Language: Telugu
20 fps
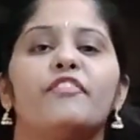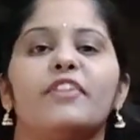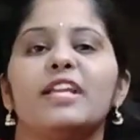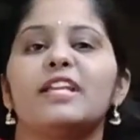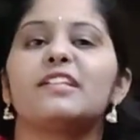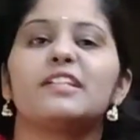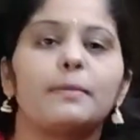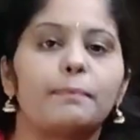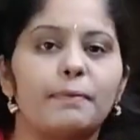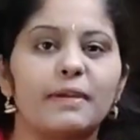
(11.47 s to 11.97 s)

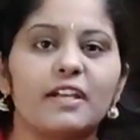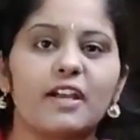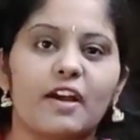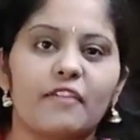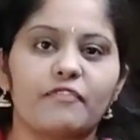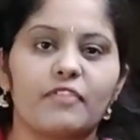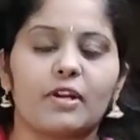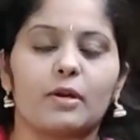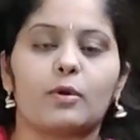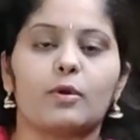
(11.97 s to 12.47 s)
ఫ్రీ షిప్పింగ్
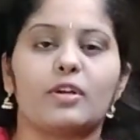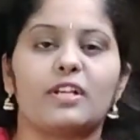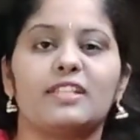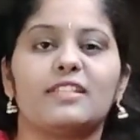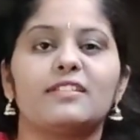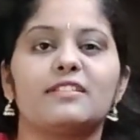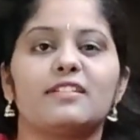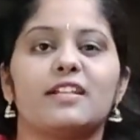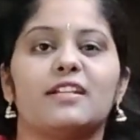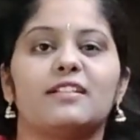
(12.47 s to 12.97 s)
ఆఫర్ లో
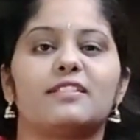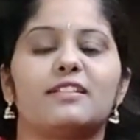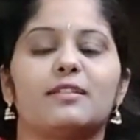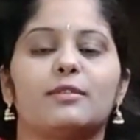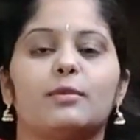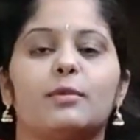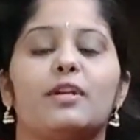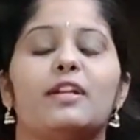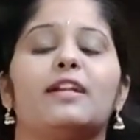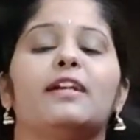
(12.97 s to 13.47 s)
అనేది షేర్
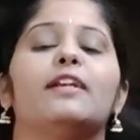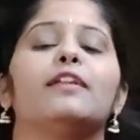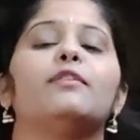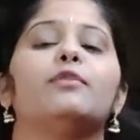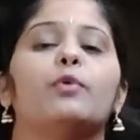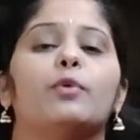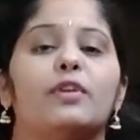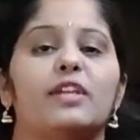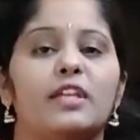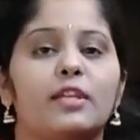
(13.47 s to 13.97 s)
చేస్తున్నానండి
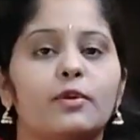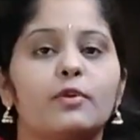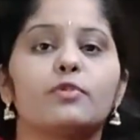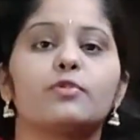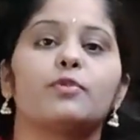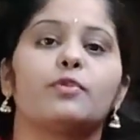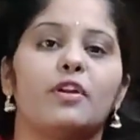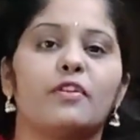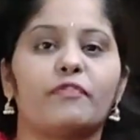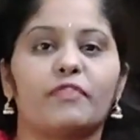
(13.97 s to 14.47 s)
సో ఈ
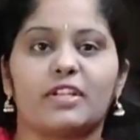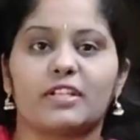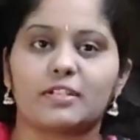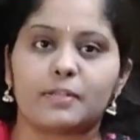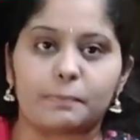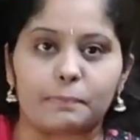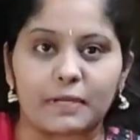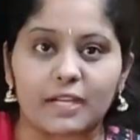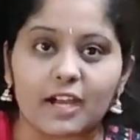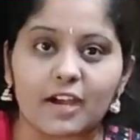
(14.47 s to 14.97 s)
రోజు కూడా ఫ్రీ
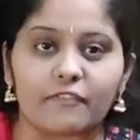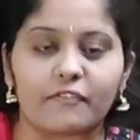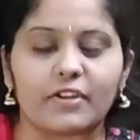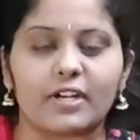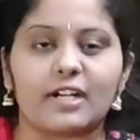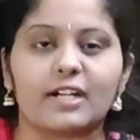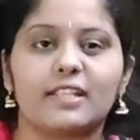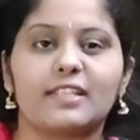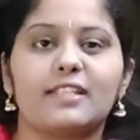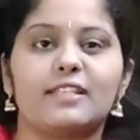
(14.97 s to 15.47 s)
షిప్పింగ్
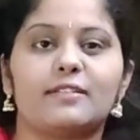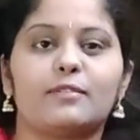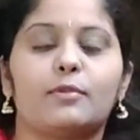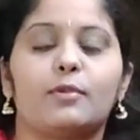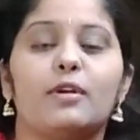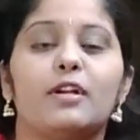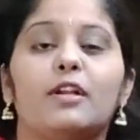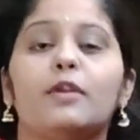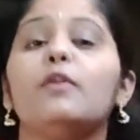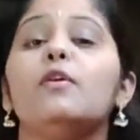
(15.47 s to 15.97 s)
ఆఫర్ అనేది
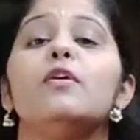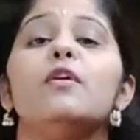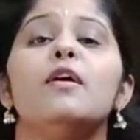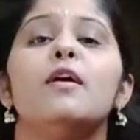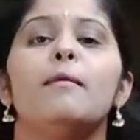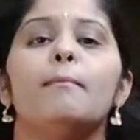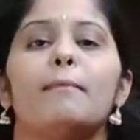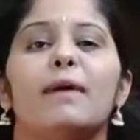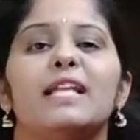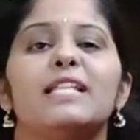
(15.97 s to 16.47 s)
ఇస్తున్నాను
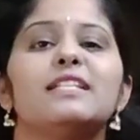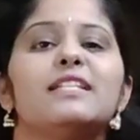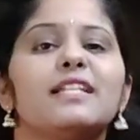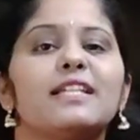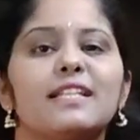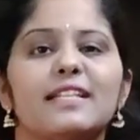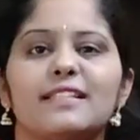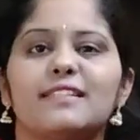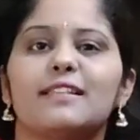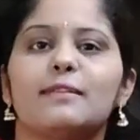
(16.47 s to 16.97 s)

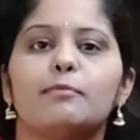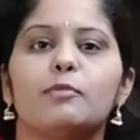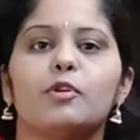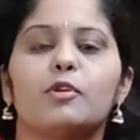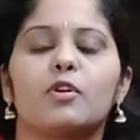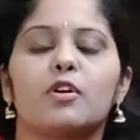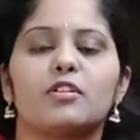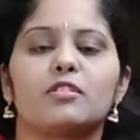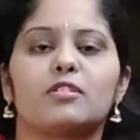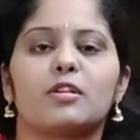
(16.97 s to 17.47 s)
మంచి
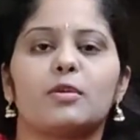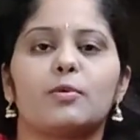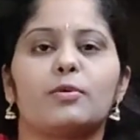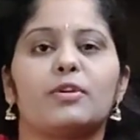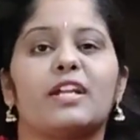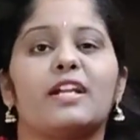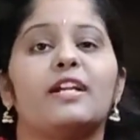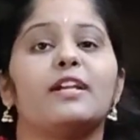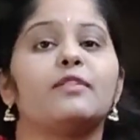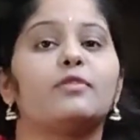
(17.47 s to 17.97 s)
రీజనబుల్ కాస్ట్ లో
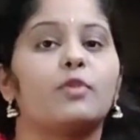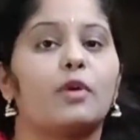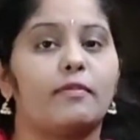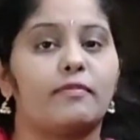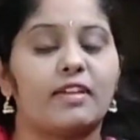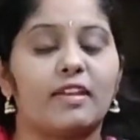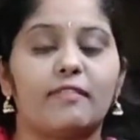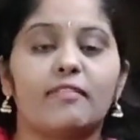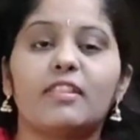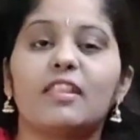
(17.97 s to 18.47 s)
ఉంటాయండి సో
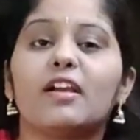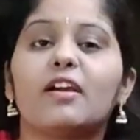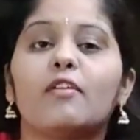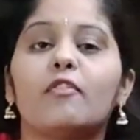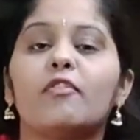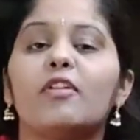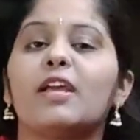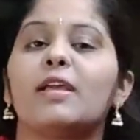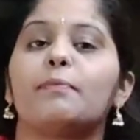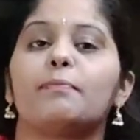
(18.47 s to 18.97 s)
అవి ఏ
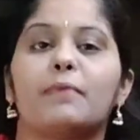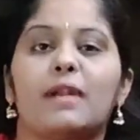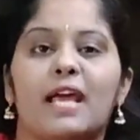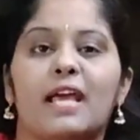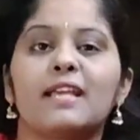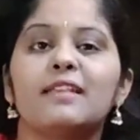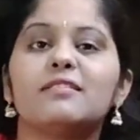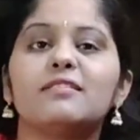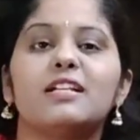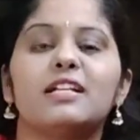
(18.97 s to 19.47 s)
విధంగా ఉన్నాయి
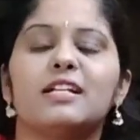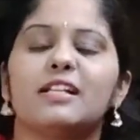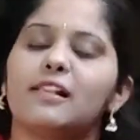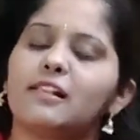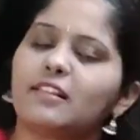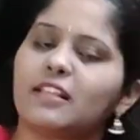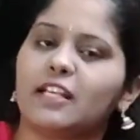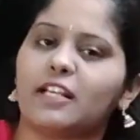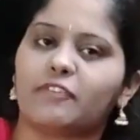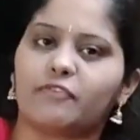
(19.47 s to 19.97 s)
ప్రైస్
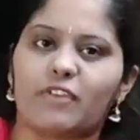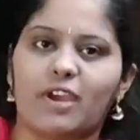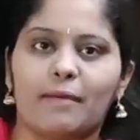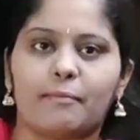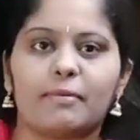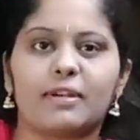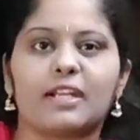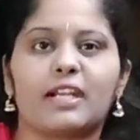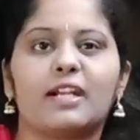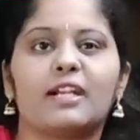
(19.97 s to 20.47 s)
డీటెయిల్స్ ఏంటి
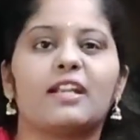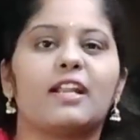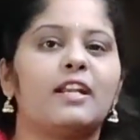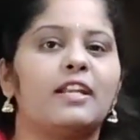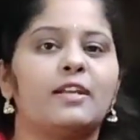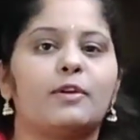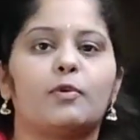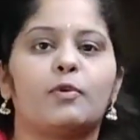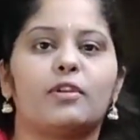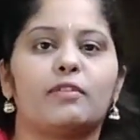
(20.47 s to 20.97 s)
ఫ్యాబ్రిక్
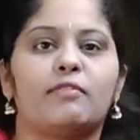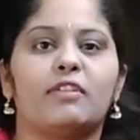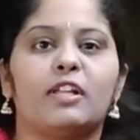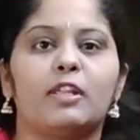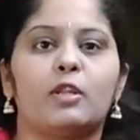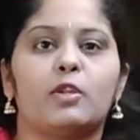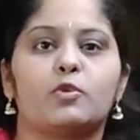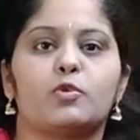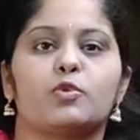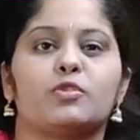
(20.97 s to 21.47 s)
అన్ని కూడా ఈ
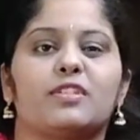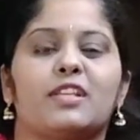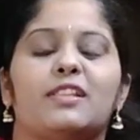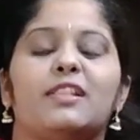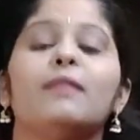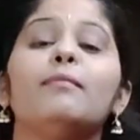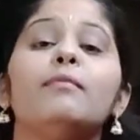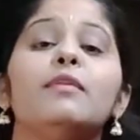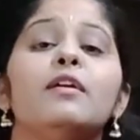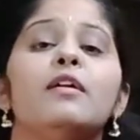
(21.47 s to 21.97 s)
వీడియోలో
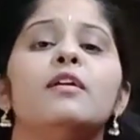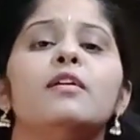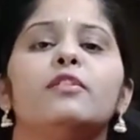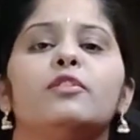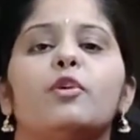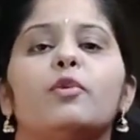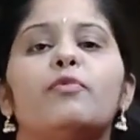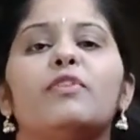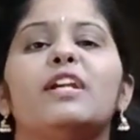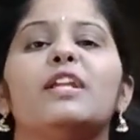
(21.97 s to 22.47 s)
చూసేద్దాం
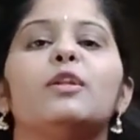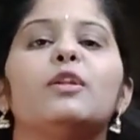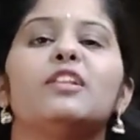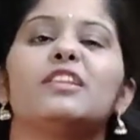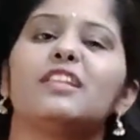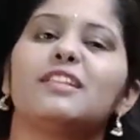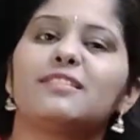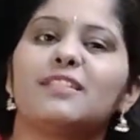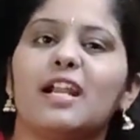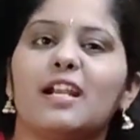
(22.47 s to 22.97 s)
సో వీడియో
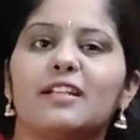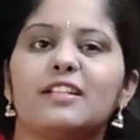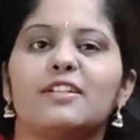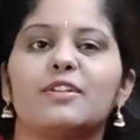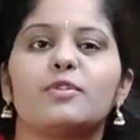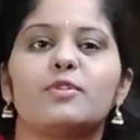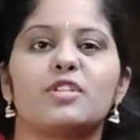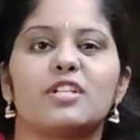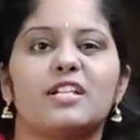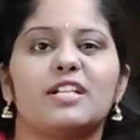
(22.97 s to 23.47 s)
అయితే
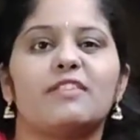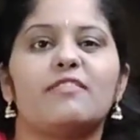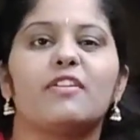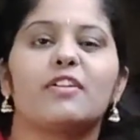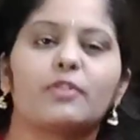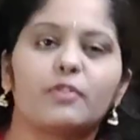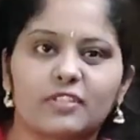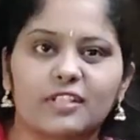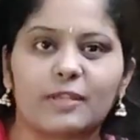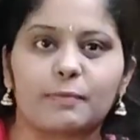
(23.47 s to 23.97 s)
స్టార్టింగ్ నుంచి ఎండింగ్
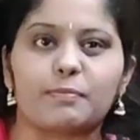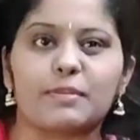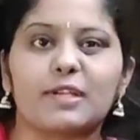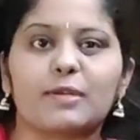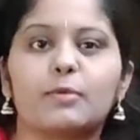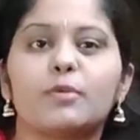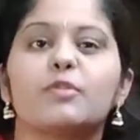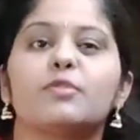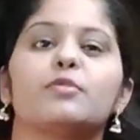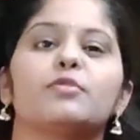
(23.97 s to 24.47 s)
వరకు స్కిప్
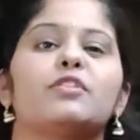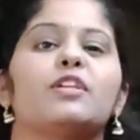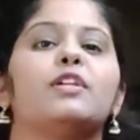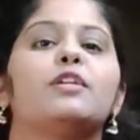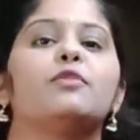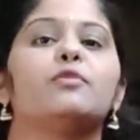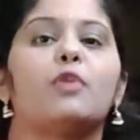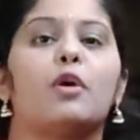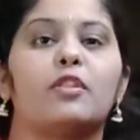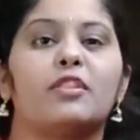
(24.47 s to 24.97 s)
చేయకుండా
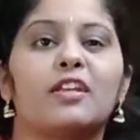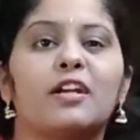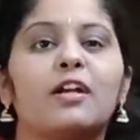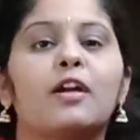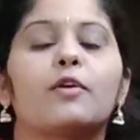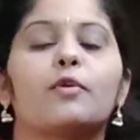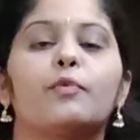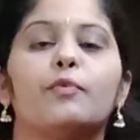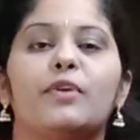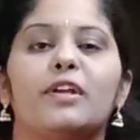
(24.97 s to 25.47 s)
చూసండి సో
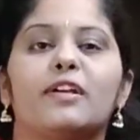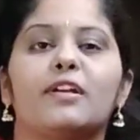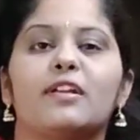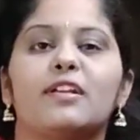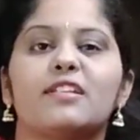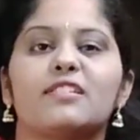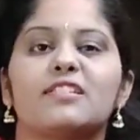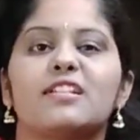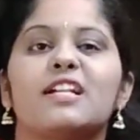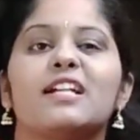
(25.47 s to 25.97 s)
అంతేకాకుండా వీడియో
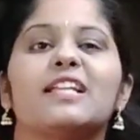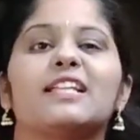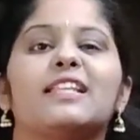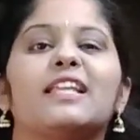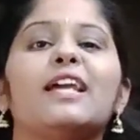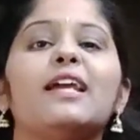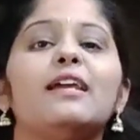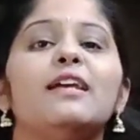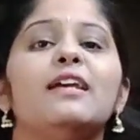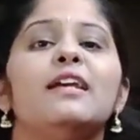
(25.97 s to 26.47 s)
కనెక్షన్
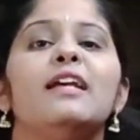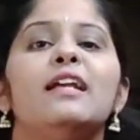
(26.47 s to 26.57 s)
అయితే